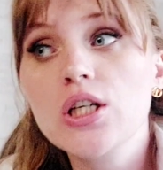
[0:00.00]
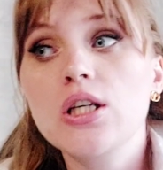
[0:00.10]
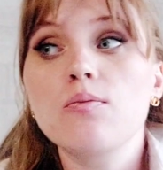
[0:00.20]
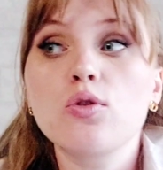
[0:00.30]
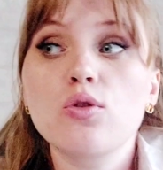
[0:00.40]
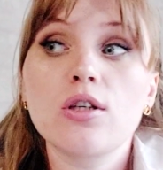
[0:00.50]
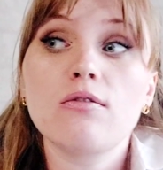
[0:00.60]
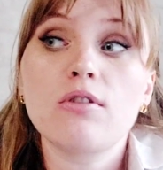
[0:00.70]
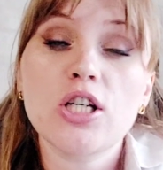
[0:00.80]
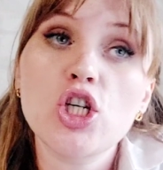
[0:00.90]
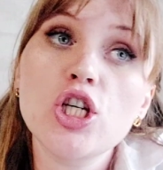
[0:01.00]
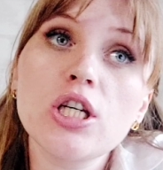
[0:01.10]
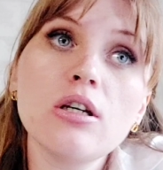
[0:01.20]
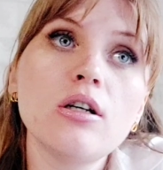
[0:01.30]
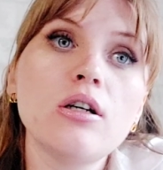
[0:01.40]
и многие
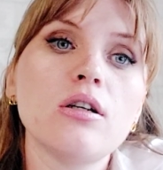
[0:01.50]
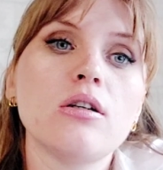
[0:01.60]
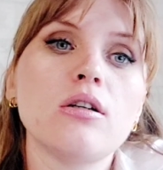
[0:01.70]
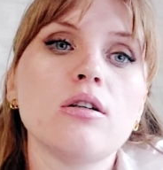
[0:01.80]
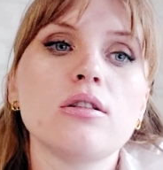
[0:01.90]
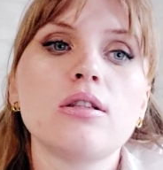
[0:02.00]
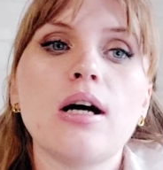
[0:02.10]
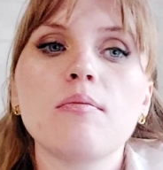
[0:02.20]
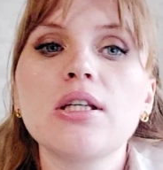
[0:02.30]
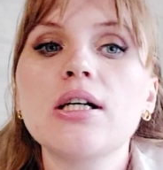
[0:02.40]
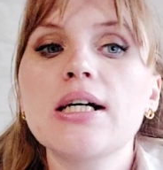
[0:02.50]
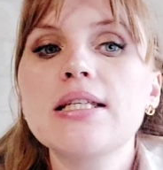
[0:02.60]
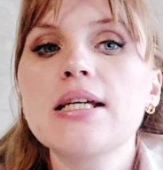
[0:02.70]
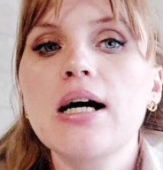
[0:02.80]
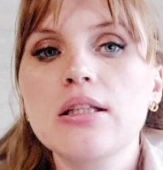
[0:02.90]
врачи э, там не
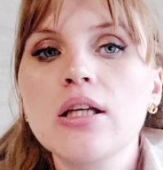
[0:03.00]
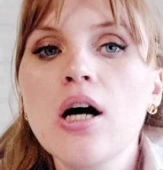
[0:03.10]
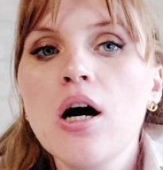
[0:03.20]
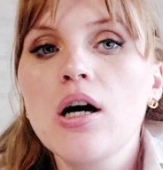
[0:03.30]
хотят